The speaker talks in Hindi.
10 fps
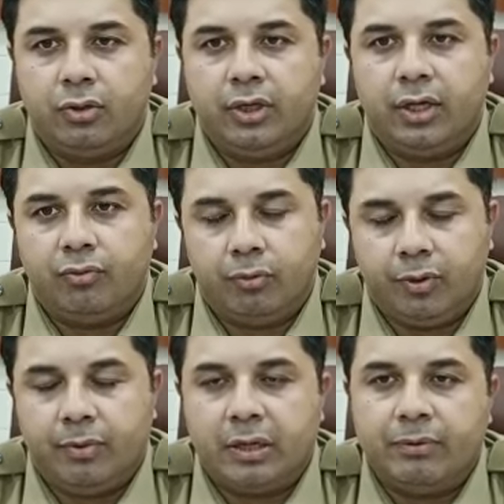हुई है वो
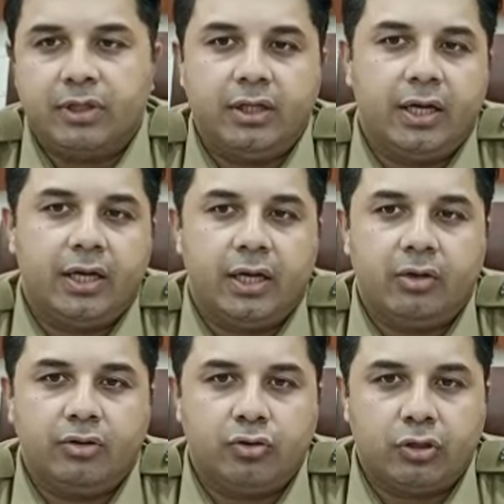भी बरामद किया गया
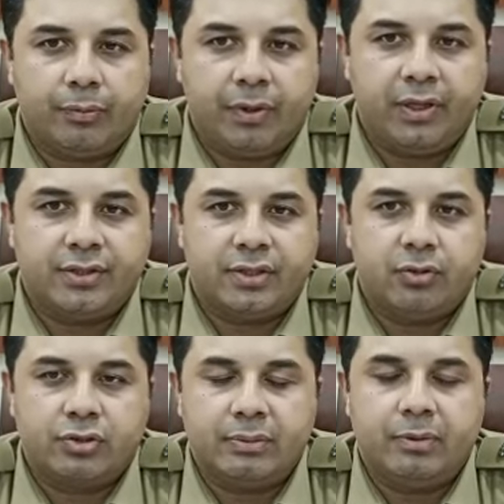है और जो कपड़े
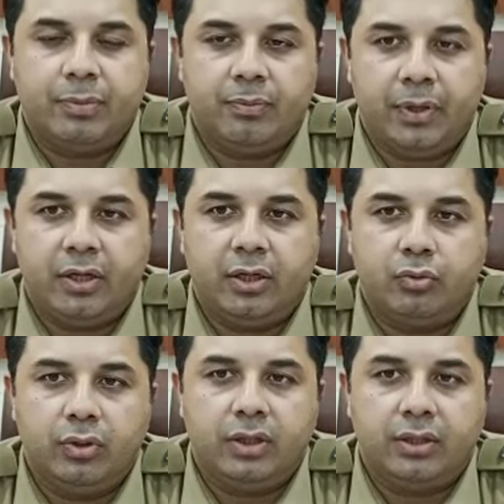इसने उस समय पर पहने
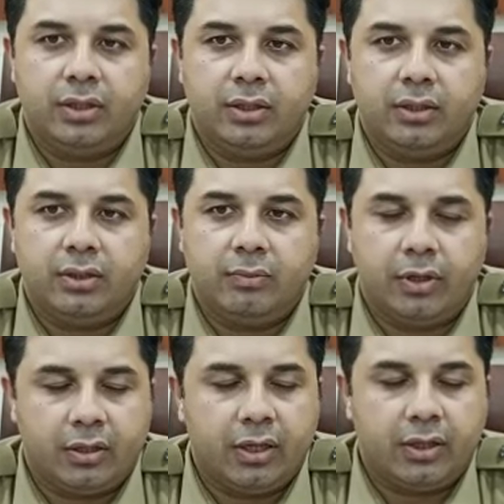हुए थे जब
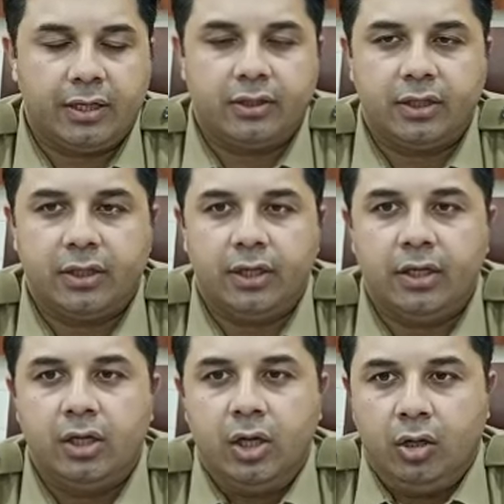घटना कारित की गई
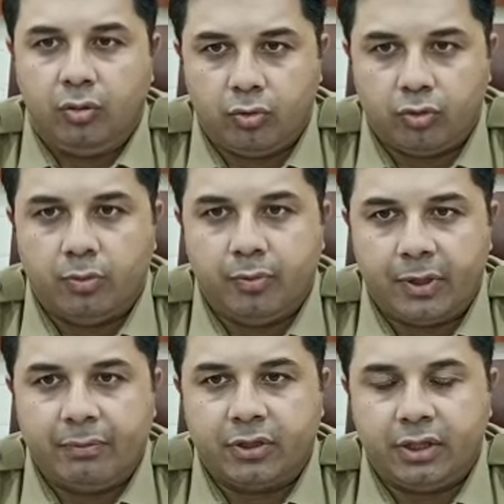उनको भी
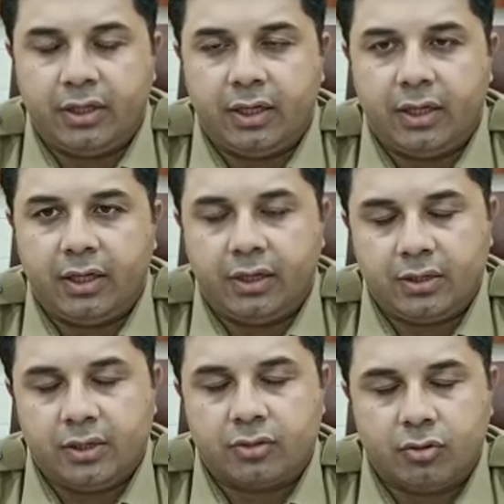बरामद किया गया
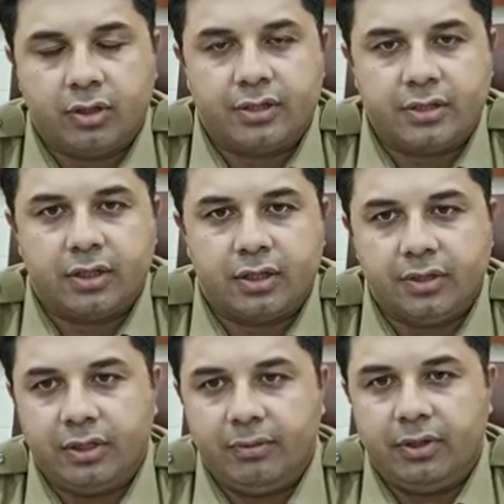है इसको अरेस्ट
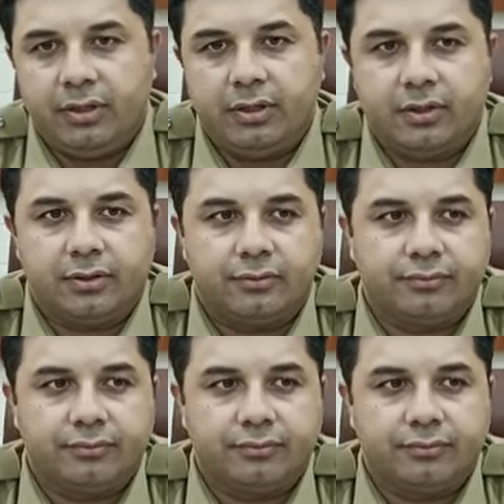करके जेल भेजा जाए